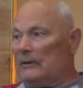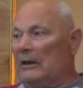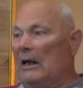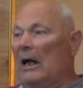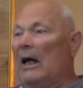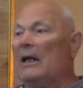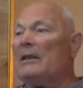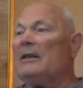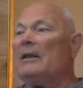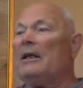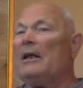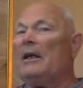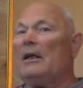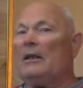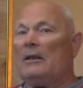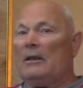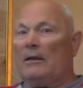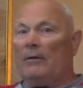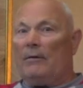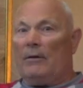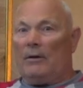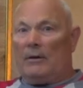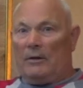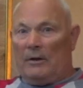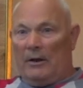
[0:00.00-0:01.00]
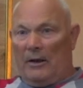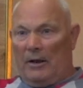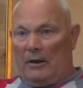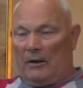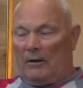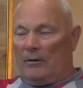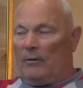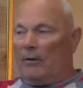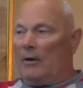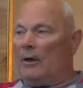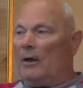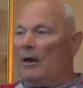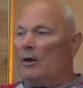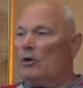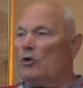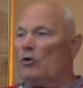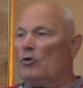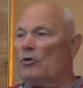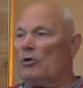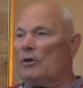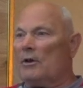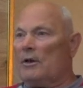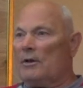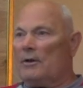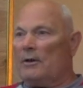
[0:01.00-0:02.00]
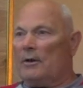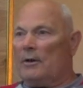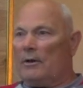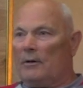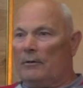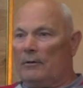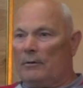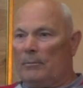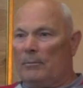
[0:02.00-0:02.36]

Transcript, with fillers: а до этого, до этого хочу сказать,